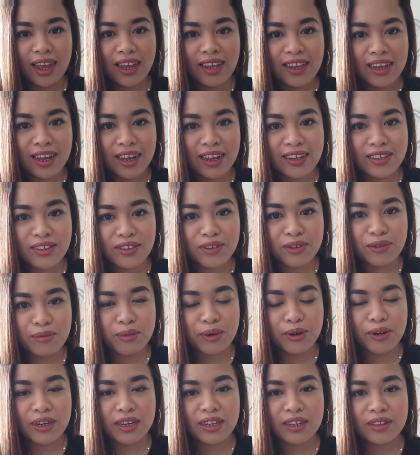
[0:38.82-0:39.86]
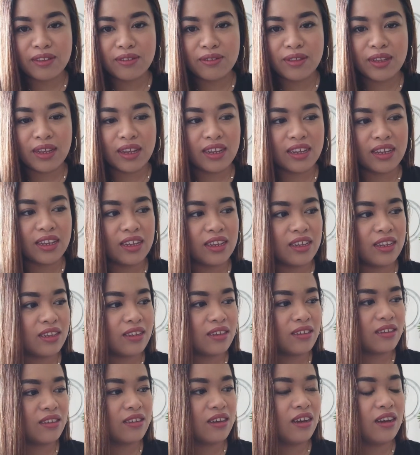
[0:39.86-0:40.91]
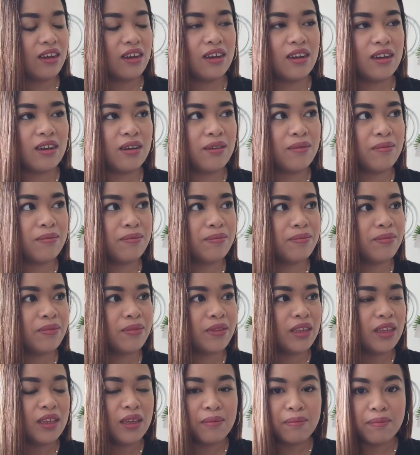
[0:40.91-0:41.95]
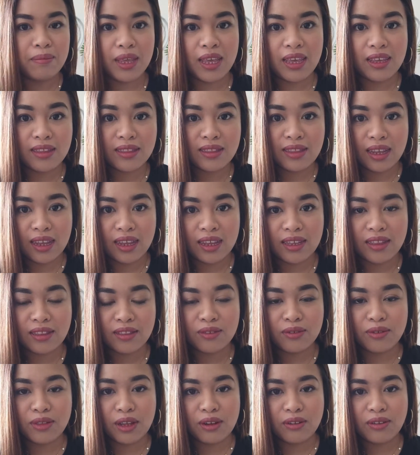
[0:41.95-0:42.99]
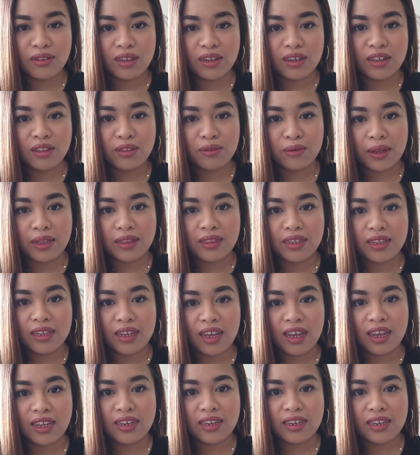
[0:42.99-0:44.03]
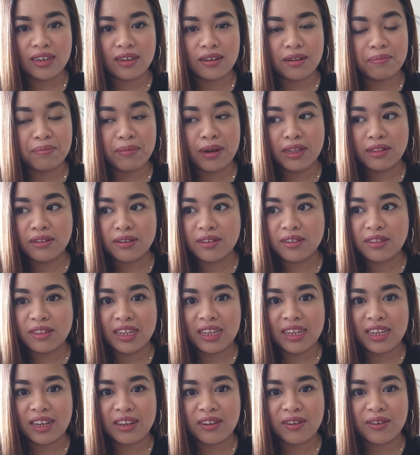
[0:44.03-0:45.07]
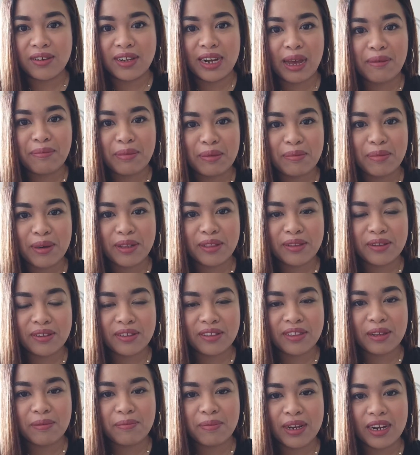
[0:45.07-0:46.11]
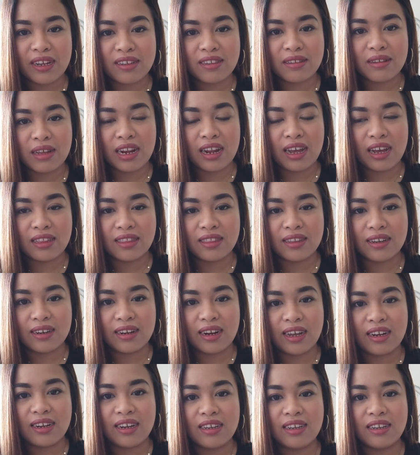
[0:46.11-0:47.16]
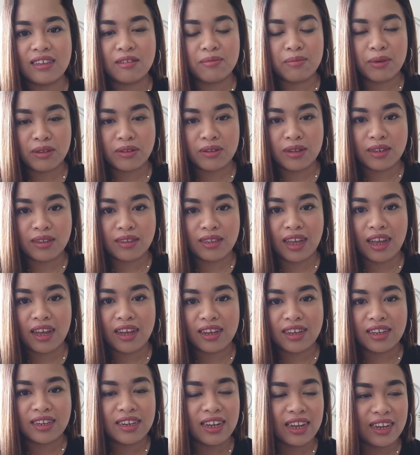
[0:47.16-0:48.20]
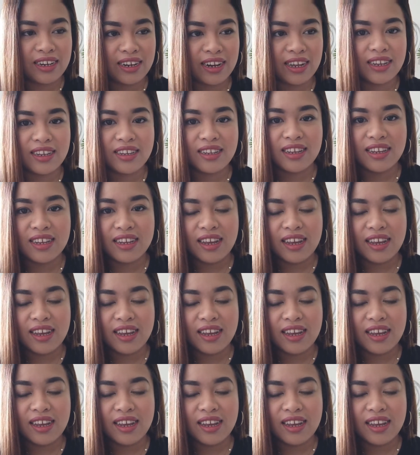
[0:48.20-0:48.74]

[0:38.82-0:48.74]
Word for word: Hi guys! Good morning. Today is um, May 10, 2020 and Mother's Day ngayon. Happy Mother's Day pala sa lahat ng nanay, especially sa aking nanay.